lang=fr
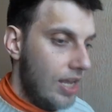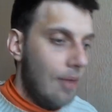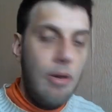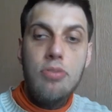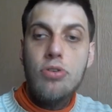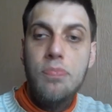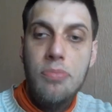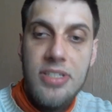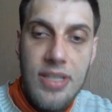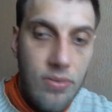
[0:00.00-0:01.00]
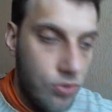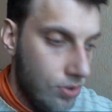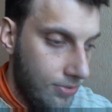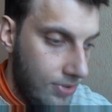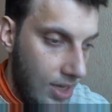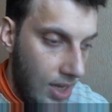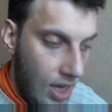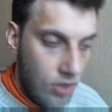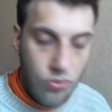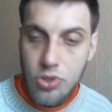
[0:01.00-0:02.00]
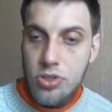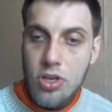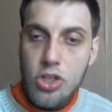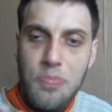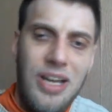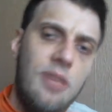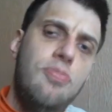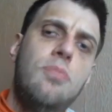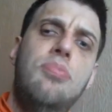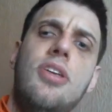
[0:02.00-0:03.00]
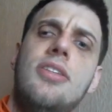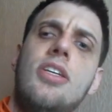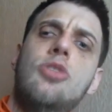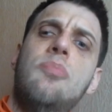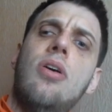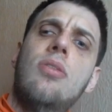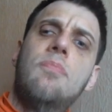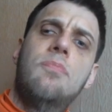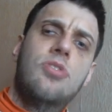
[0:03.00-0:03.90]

Il n'a pas beaucoup de publicité, donc j'en fais. Donc je sors, je parle un peu de politique, je parle,